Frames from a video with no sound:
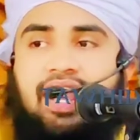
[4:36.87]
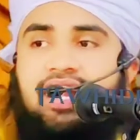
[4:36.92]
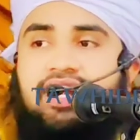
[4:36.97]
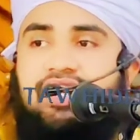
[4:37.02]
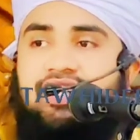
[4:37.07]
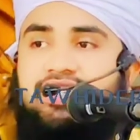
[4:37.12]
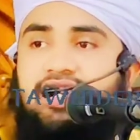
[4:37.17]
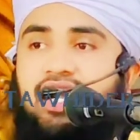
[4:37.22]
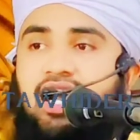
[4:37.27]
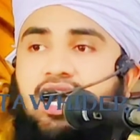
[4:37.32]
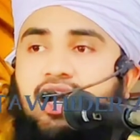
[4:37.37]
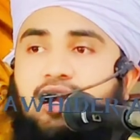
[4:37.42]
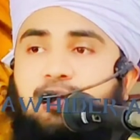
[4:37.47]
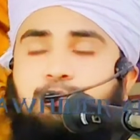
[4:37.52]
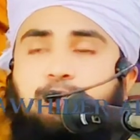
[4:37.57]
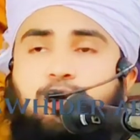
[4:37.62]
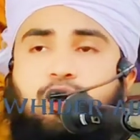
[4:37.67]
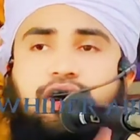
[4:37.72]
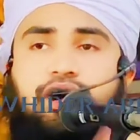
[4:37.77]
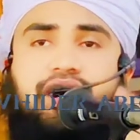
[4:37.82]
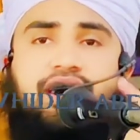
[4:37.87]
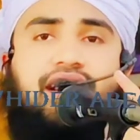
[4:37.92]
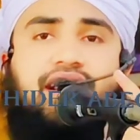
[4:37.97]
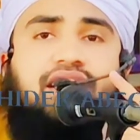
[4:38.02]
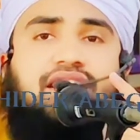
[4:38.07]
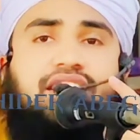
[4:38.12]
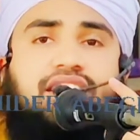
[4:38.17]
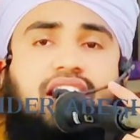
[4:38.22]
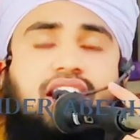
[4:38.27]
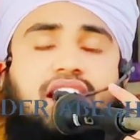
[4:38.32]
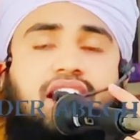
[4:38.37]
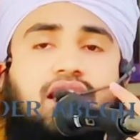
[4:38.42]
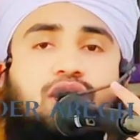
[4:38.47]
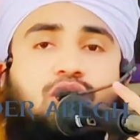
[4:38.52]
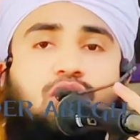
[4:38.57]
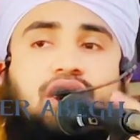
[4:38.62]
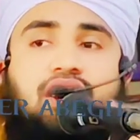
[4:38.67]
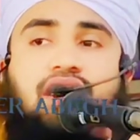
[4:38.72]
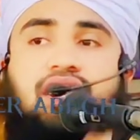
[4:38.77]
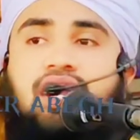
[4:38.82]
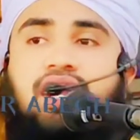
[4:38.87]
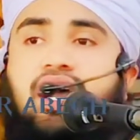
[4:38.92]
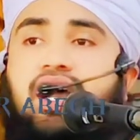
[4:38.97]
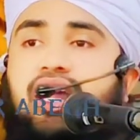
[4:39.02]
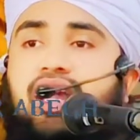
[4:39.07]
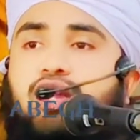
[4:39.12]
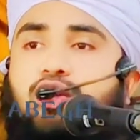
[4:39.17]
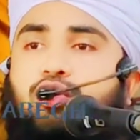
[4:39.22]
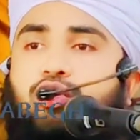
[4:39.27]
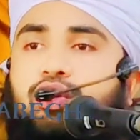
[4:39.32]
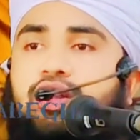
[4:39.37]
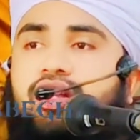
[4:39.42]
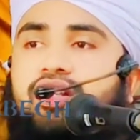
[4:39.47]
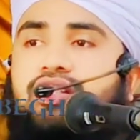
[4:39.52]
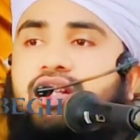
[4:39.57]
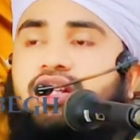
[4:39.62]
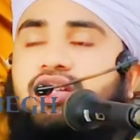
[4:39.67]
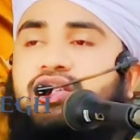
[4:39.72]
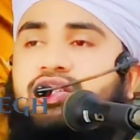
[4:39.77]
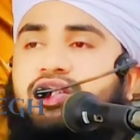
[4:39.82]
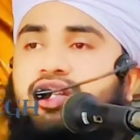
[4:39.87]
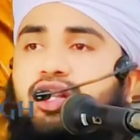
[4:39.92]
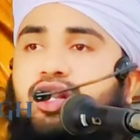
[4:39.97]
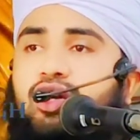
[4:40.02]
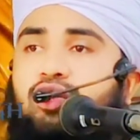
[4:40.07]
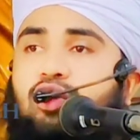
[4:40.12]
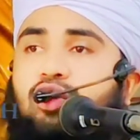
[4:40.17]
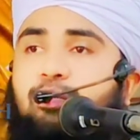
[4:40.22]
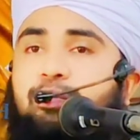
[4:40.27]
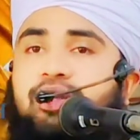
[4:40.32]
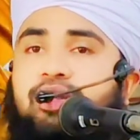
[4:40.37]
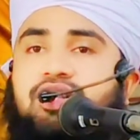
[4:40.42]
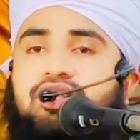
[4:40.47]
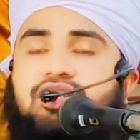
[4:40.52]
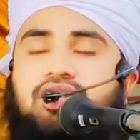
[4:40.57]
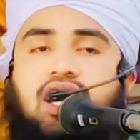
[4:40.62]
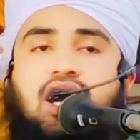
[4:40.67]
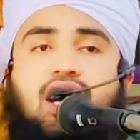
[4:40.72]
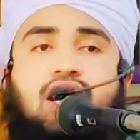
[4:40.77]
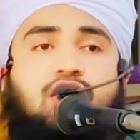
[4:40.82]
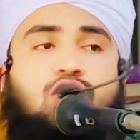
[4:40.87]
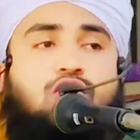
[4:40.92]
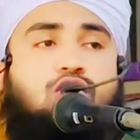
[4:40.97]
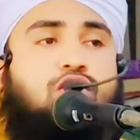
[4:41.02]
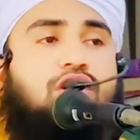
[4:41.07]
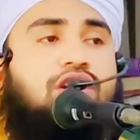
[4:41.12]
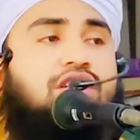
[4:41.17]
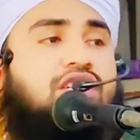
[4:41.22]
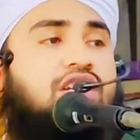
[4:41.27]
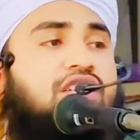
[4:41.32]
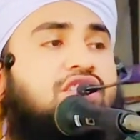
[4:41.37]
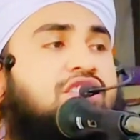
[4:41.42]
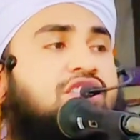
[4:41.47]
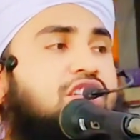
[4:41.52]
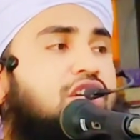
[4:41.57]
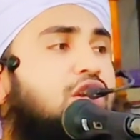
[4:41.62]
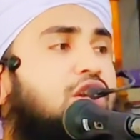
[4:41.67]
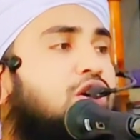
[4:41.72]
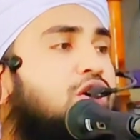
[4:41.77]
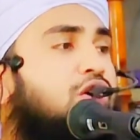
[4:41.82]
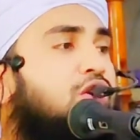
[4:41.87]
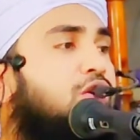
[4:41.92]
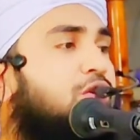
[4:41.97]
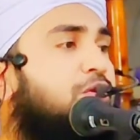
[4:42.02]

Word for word: একটার পরে একটা অন্যায় করে যাচ্ছিল অবিচার করে যাচ্ছিল